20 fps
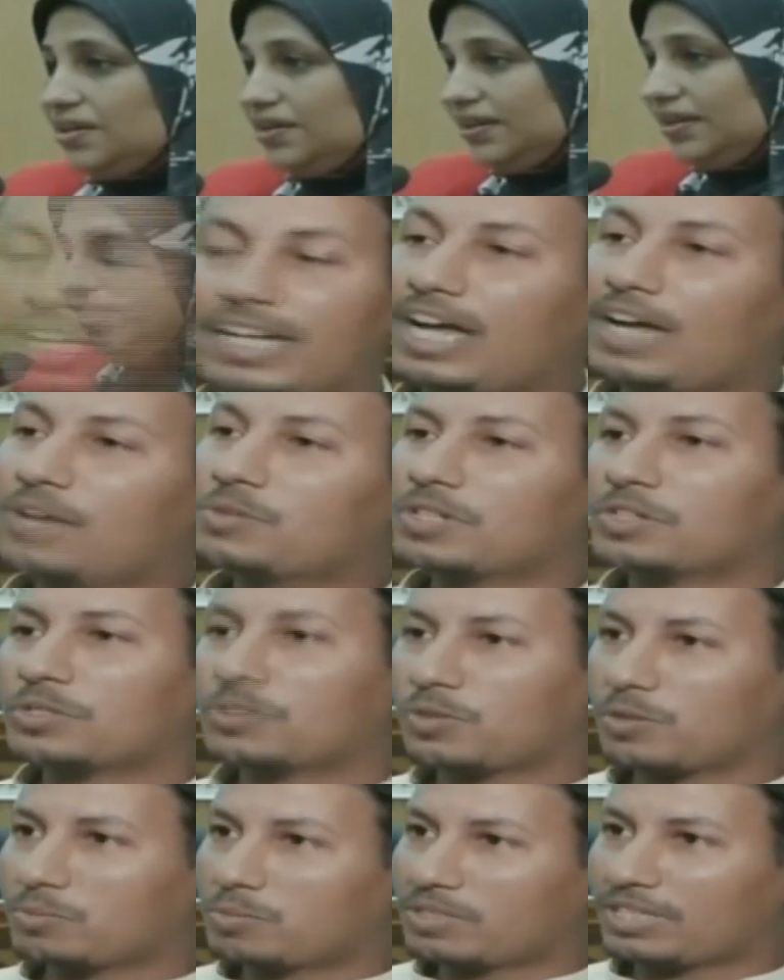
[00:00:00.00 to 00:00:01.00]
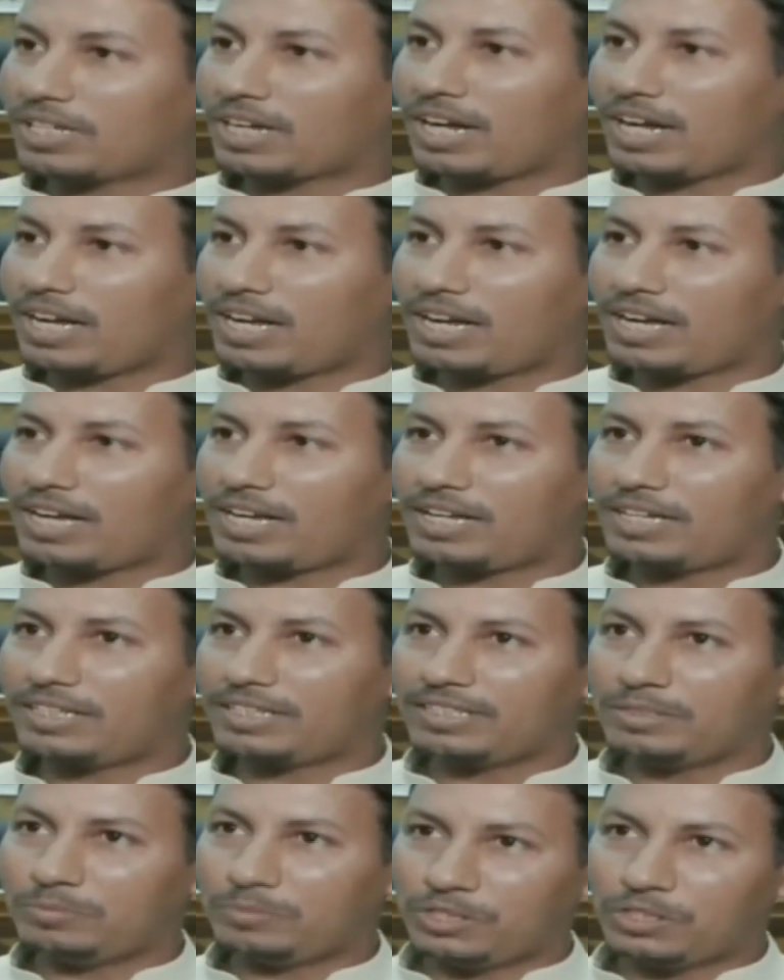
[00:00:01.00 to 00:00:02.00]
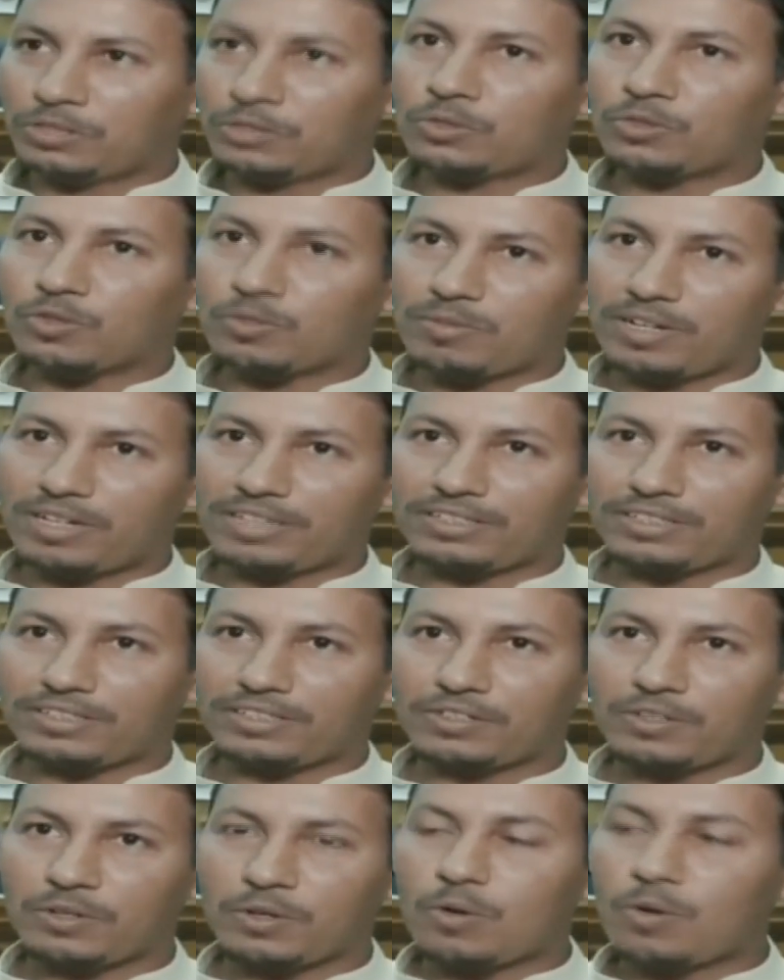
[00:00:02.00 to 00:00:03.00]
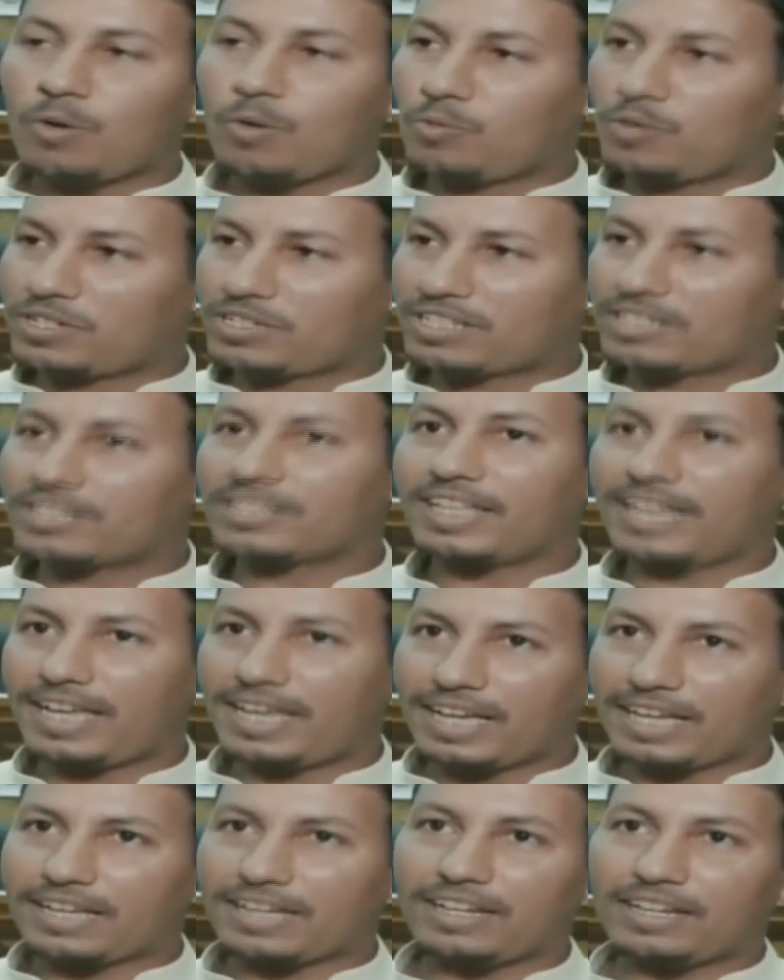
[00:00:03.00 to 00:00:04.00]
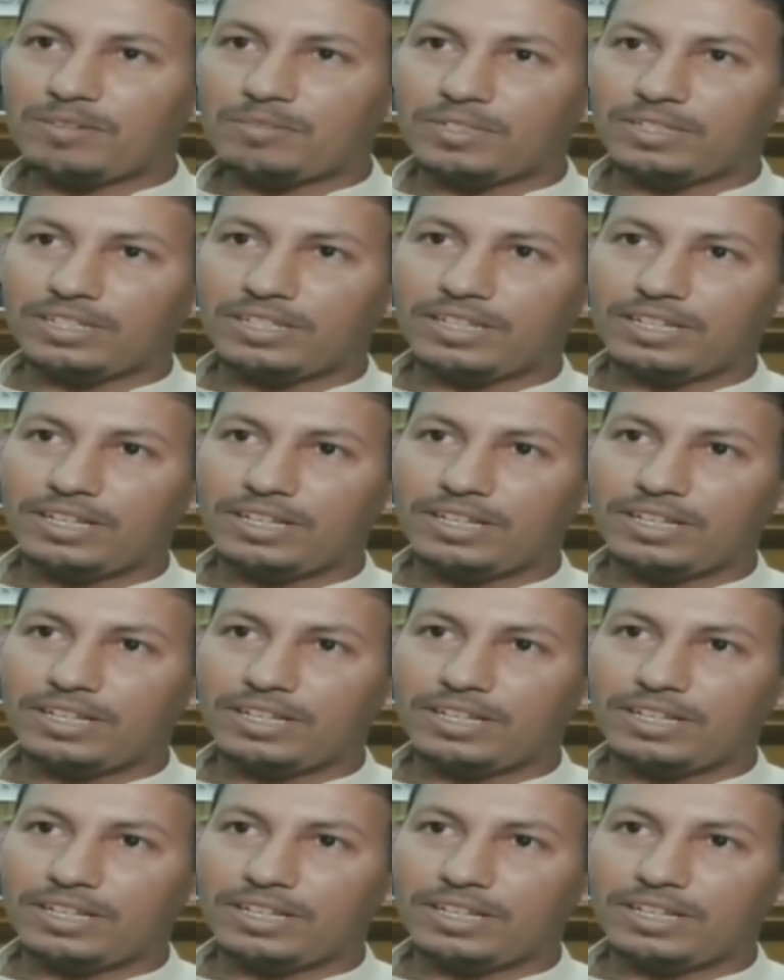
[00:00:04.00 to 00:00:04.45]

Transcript: أنا عاوز أشكر بصراحة جمعية الأورمان مؤسسة حياة كريمة